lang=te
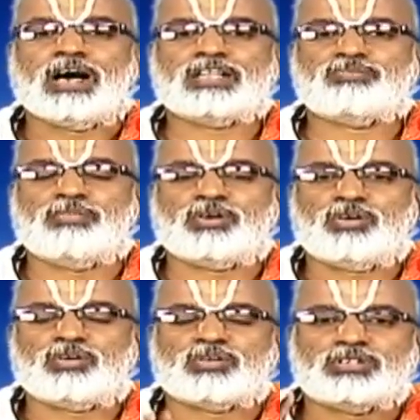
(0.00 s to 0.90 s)
ఆత్మ
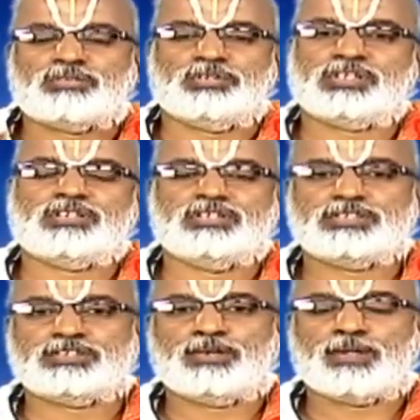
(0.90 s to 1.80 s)
కొరకు కొందరు భోజనం
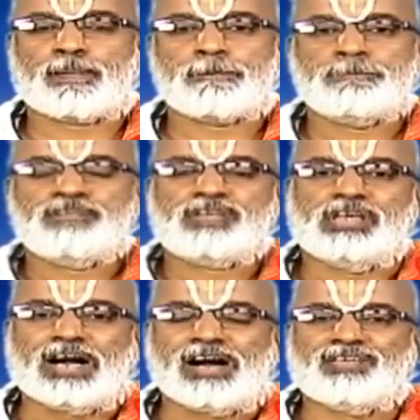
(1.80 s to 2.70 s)
చేస్తారు
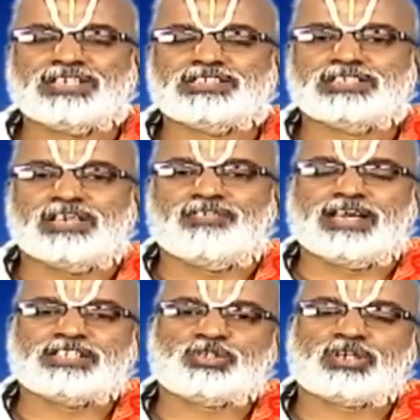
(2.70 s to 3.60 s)
యావత్
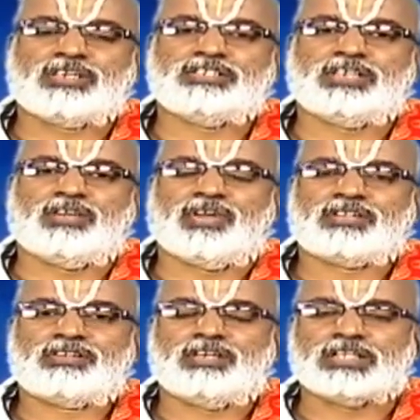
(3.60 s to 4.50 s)
జీవేత్ సుఖం
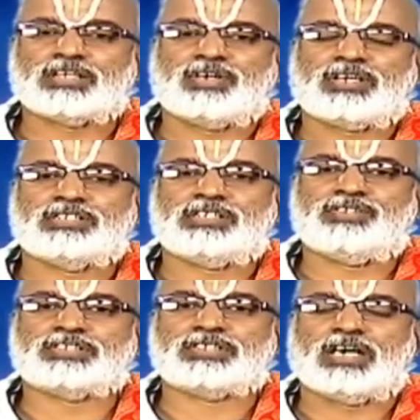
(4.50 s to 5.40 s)
జీవేత్ ఎంతవరకు
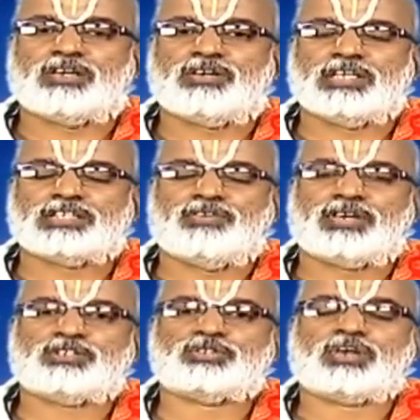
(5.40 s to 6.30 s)
జీవిస్తారో
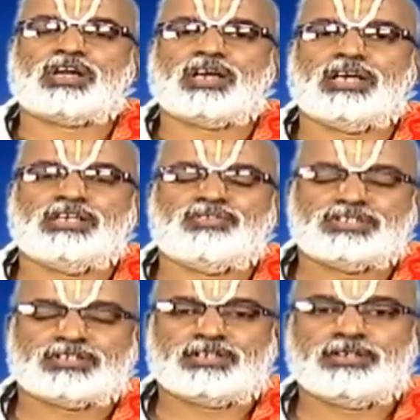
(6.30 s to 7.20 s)
అంతవరకు సుఖంగా
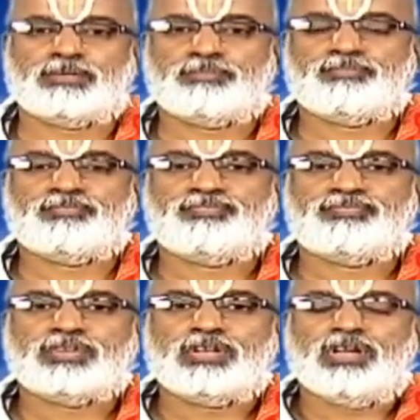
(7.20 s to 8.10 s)
జీవించండి
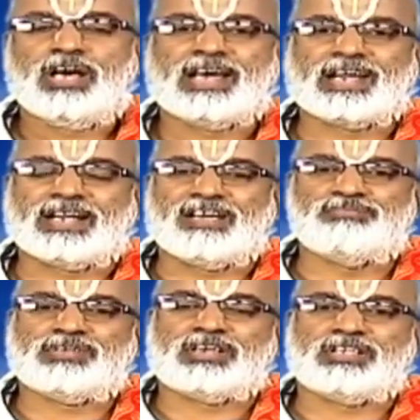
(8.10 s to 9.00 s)
రుణం
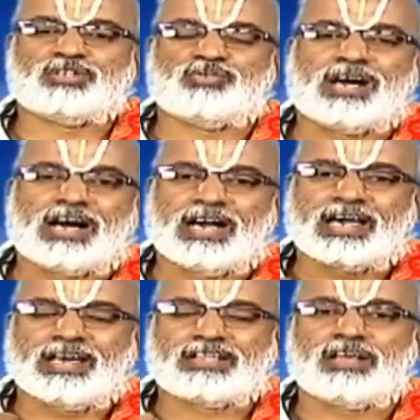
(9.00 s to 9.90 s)
కృత్వా
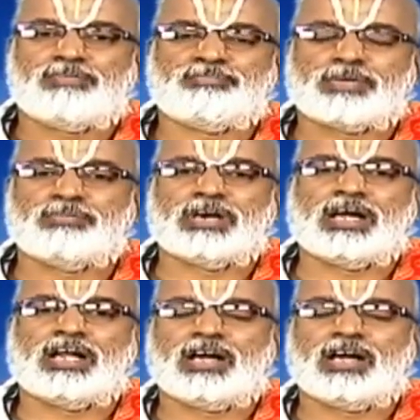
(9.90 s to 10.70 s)
ఘృతం పిబా